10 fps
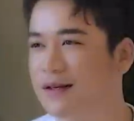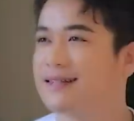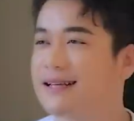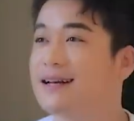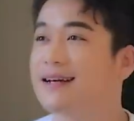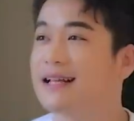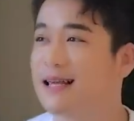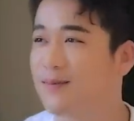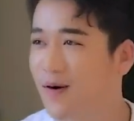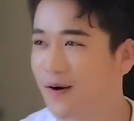เออซิเลอร์อี
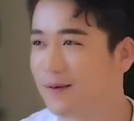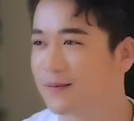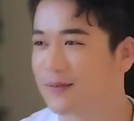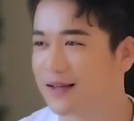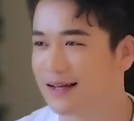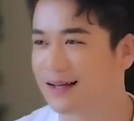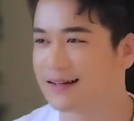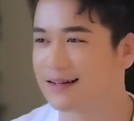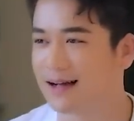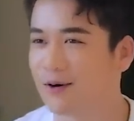รีบอ
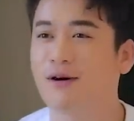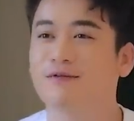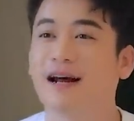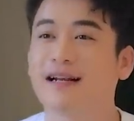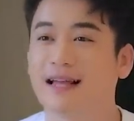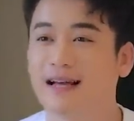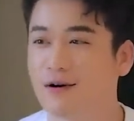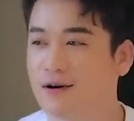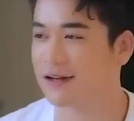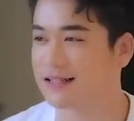กับความฝันเด้
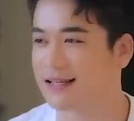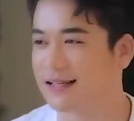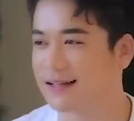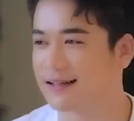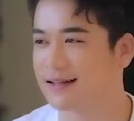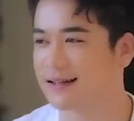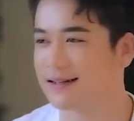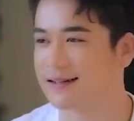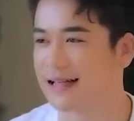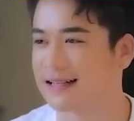มฝันที่
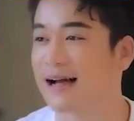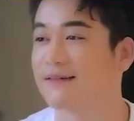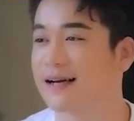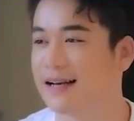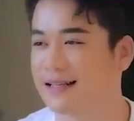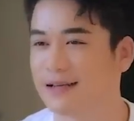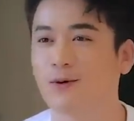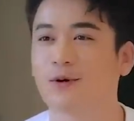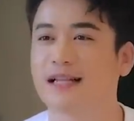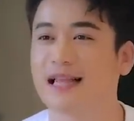ได้ตังไว้ได้ที่
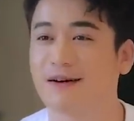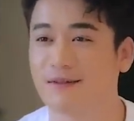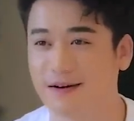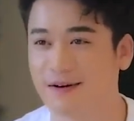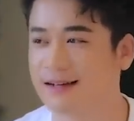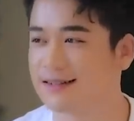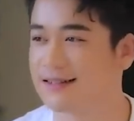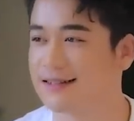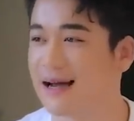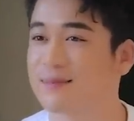ลูกได้ตังไว้ว่าเอ
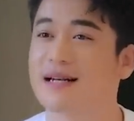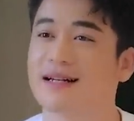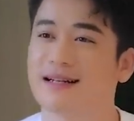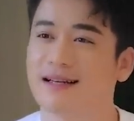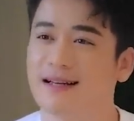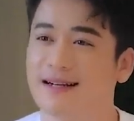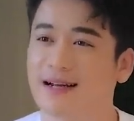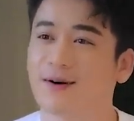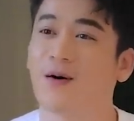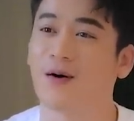ออยากเป็น
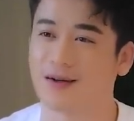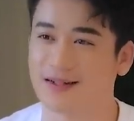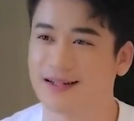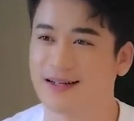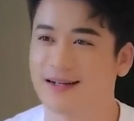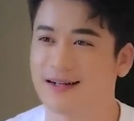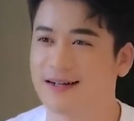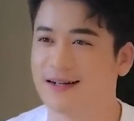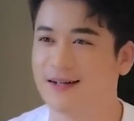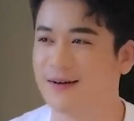นักร้อง
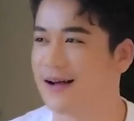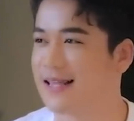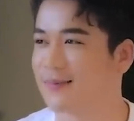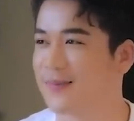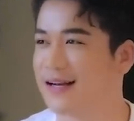หรือว่าอยาก